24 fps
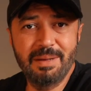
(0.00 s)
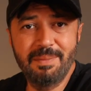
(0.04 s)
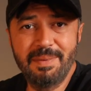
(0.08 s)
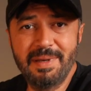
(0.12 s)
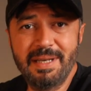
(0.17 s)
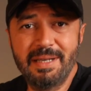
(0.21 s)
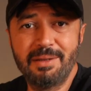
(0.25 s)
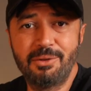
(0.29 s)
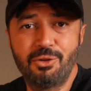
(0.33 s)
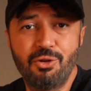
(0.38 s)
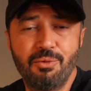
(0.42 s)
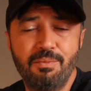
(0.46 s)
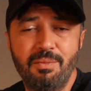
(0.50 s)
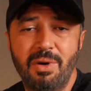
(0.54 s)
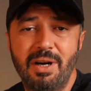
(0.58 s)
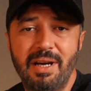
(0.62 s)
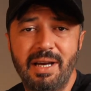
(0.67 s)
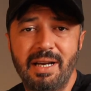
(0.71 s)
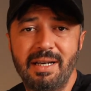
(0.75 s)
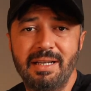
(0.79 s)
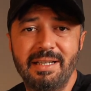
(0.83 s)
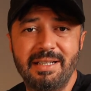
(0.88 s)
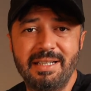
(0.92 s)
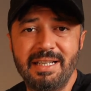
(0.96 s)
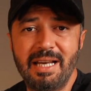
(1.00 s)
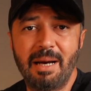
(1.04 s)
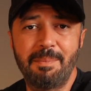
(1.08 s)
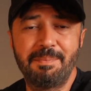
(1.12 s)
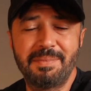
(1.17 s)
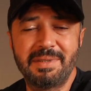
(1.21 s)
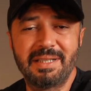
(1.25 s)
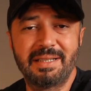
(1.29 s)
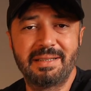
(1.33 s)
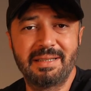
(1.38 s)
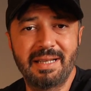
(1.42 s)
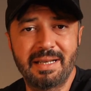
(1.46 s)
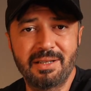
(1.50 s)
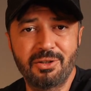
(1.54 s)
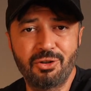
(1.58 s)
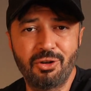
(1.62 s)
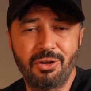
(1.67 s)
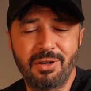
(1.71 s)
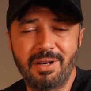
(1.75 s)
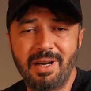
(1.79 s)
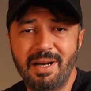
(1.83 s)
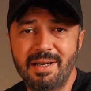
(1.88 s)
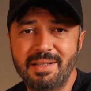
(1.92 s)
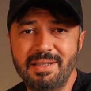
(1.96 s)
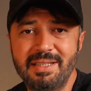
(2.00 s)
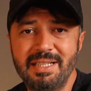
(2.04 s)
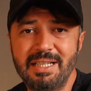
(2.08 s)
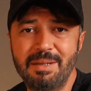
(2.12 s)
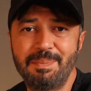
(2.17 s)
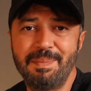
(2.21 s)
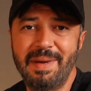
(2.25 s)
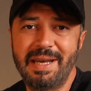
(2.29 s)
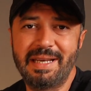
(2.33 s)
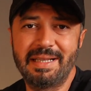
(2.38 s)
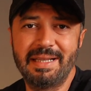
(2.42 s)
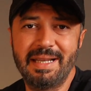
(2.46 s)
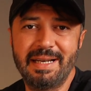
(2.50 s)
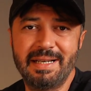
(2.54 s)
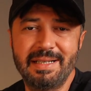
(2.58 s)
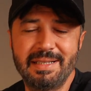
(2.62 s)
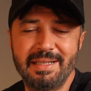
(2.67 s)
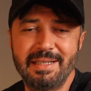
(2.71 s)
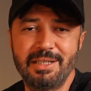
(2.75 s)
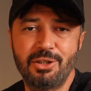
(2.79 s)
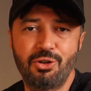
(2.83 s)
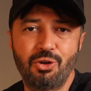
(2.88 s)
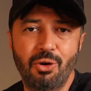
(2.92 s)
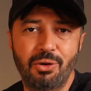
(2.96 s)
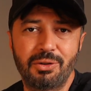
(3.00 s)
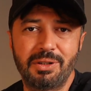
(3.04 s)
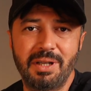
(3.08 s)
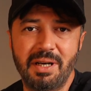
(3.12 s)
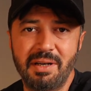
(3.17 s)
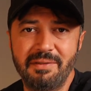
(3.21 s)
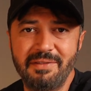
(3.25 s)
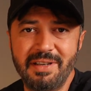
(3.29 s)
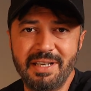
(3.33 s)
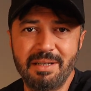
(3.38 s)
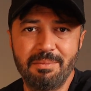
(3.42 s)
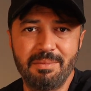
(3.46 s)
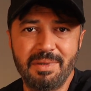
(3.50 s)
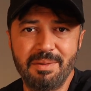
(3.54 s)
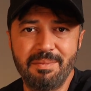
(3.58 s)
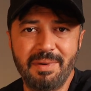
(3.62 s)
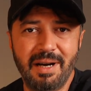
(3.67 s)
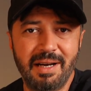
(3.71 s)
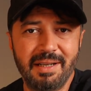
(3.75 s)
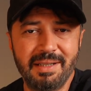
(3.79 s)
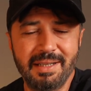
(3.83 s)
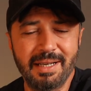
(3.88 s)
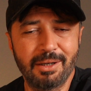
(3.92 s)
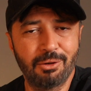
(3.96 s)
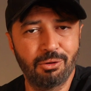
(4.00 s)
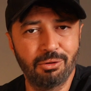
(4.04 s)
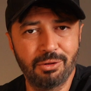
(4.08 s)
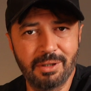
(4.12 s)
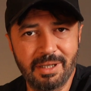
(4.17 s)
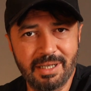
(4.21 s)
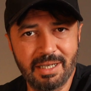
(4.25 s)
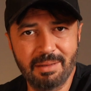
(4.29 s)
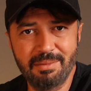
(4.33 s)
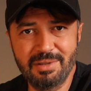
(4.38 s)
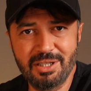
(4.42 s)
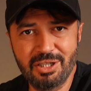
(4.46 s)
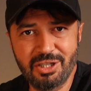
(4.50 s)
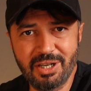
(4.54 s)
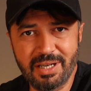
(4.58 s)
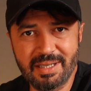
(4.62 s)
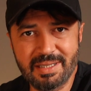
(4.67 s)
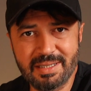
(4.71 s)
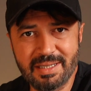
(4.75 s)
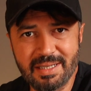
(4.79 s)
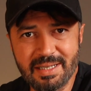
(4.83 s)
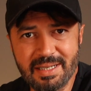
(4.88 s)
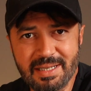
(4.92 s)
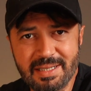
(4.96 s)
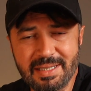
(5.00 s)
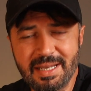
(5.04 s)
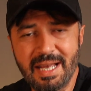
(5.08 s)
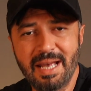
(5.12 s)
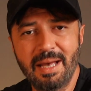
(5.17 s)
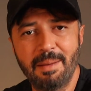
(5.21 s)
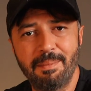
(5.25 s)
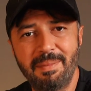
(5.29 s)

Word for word: gibi tüm bayarları yaptıktan sonra artık Mac'lerinizi çok daha verimli bir halde kullanabileceksiniz.